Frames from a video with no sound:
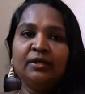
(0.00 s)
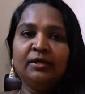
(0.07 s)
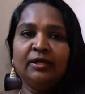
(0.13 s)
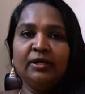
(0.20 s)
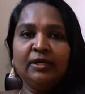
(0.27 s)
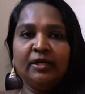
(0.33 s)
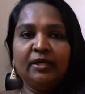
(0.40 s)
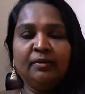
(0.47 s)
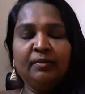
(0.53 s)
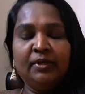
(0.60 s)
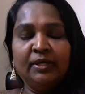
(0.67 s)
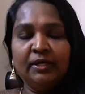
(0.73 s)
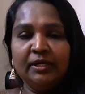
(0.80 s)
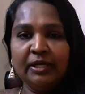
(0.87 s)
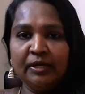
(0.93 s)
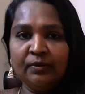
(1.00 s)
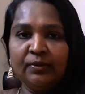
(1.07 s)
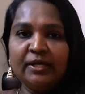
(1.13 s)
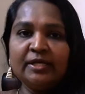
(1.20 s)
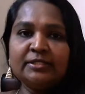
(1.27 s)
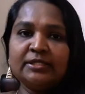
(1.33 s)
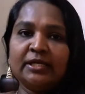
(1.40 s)
நீங்கள்
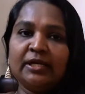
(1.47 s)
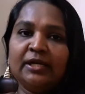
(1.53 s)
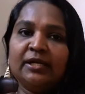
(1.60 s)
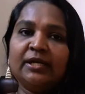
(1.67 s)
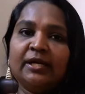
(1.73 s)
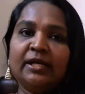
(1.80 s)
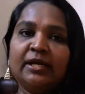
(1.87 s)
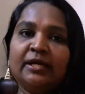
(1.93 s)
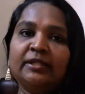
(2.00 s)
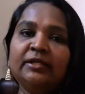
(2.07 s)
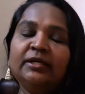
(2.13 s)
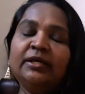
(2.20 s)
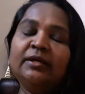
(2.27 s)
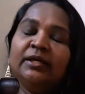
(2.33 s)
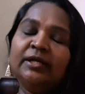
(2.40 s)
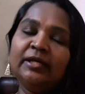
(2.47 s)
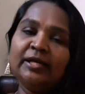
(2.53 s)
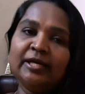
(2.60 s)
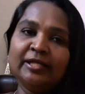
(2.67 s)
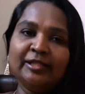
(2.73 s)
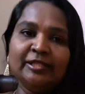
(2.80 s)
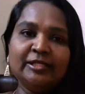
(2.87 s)
என்னுடைய சேனல் கிடையாது
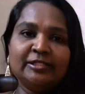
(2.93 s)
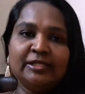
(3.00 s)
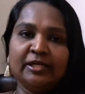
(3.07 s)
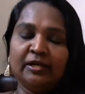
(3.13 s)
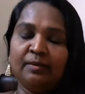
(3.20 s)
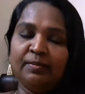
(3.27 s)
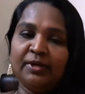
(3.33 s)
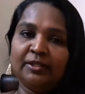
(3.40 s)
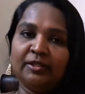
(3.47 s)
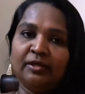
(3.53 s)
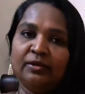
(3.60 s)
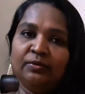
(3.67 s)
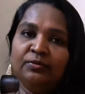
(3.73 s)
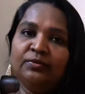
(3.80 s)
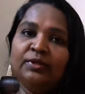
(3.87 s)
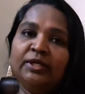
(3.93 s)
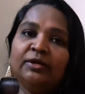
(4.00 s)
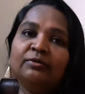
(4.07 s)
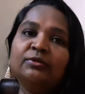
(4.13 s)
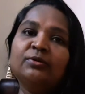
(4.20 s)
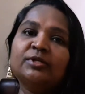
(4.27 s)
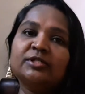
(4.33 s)
நீங்கள் எந்த சேனல் பார்த்தாலும்
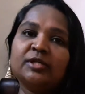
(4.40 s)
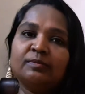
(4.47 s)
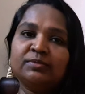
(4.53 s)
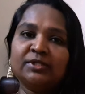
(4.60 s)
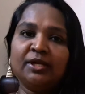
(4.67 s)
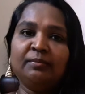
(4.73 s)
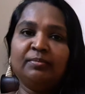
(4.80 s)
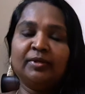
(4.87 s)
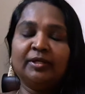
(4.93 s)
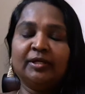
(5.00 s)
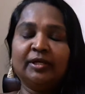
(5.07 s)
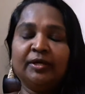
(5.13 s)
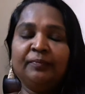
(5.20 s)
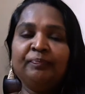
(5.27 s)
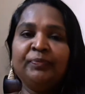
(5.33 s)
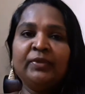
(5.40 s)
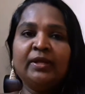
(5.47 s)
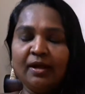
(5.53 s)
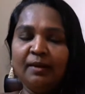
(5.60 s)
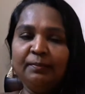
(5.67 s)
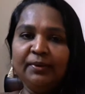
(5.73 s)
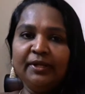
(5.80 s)
நீங்கள் வந்து ஒரு சப்ஸ்கிரைப் பண்ணுங்கள்
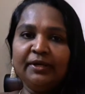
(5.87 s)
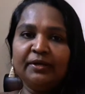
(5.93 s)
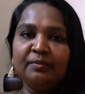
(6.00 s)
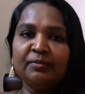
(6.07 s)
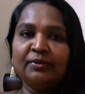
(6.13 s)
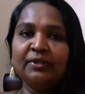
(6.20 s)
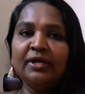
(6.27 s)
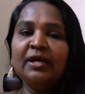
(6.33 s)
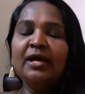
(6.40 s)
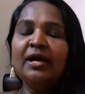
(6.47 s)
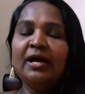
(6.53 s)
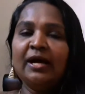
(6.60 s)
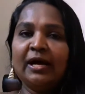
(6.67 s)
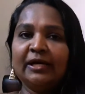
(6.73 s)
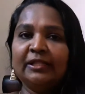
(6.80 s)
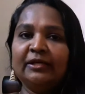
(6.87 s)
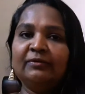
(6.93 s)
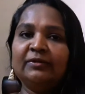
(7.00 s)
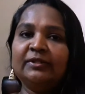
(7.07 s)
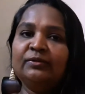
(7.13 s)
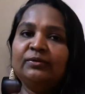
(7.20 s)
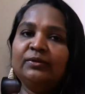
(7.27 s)
அப்படி இருக்கும்போது அதை
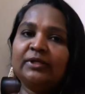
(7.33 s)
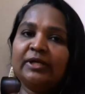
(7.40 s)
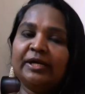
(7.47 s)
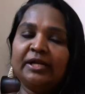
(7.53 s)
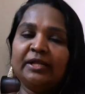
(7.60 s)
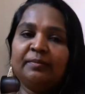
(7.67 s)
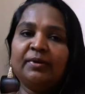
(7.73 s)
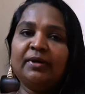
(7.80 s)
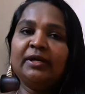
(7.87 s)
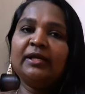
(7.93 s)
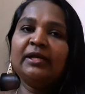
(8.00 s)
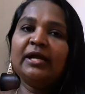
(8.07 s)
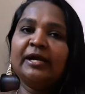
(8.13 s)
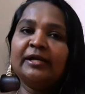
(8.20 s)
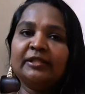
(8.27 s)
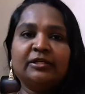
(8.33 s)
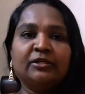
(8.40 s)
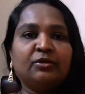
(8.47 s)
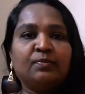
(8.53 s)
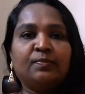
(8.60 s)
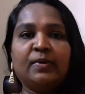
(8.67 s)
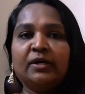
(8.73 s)
வந்து கண்டிப்பாக நீங்கள் அடுத்த
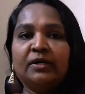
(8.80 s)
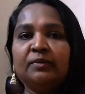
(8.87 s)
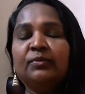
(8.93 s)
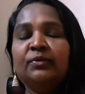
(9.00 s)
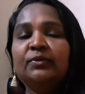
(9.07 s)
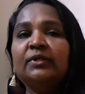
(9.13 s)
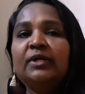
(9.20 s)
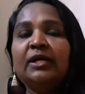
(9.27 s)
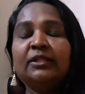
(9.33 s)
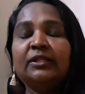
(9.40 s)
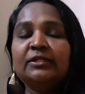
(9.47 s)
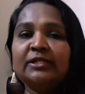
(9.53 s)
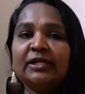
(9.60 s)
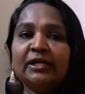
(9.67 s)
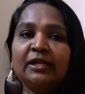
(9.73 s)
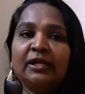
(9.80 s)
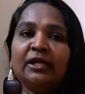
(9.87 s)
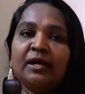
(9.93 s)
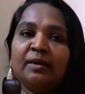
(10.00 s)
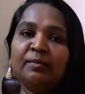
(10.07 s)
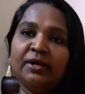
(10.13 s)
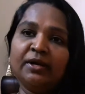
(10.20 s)
தடவை பார்க்கும்போது அந்த
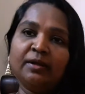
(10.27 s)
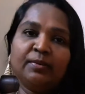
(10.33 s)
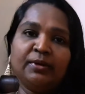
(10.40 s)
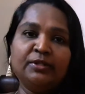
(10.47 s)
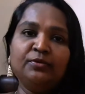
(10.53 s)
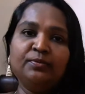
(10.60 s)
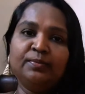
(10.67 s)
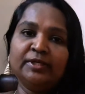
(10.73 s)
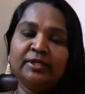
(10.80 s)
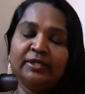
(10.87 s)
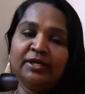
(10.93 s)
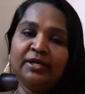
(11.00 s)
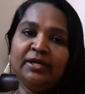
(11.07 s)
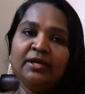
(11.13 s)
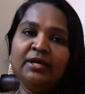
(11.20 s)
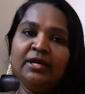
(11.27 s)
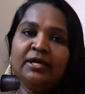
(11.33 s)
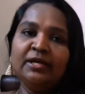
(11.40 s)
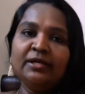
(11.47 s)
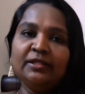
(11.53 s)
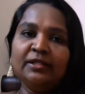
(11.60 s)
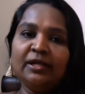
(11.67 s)
சேனலில் கமெண்ட்டாக பதிவு பண்ணுங்கள்
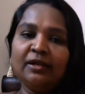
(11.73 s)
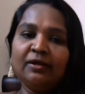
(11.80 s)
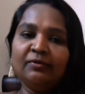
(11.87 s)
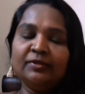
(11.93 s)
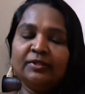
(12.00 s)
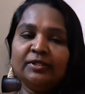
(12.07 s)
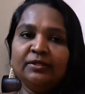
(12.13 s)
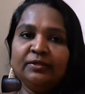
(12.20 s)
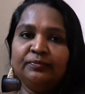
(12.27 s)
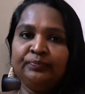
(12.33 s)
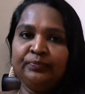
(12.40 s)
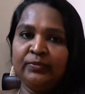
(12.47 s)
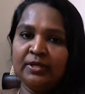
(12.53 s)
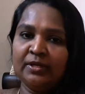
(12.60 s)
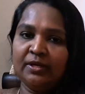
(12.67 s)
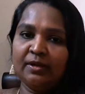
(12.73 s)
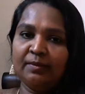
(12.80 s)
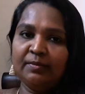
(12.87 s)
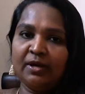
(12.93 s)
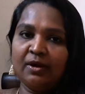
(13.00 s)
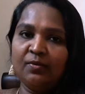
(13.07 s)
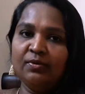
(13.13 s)
இதெல்லாம் வந்து
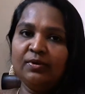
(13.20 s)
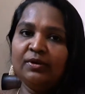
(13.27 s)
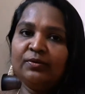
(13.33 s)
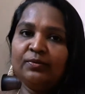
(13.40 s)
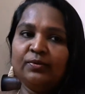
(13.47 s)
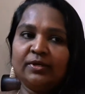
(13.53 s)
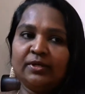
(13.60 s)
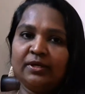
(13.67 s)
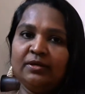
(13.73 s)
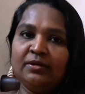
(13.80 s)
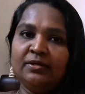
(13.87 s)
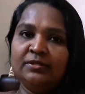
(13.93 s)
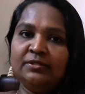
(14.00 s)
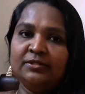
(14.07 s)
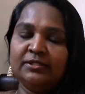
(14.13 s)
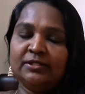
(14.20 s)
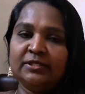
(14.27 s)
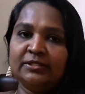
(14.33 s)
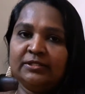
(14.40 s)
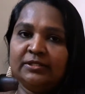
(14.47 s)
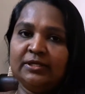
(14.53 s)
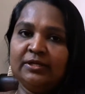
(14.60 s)
நம்ம அவங்களுக்கு கொடுக்குற
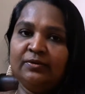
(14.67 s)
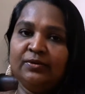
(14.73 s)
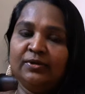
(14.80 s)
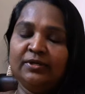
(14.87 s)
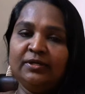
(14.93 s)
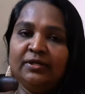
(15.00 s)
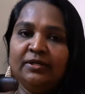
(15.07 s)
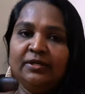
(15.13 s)
சின்ன சின்ன ஒரு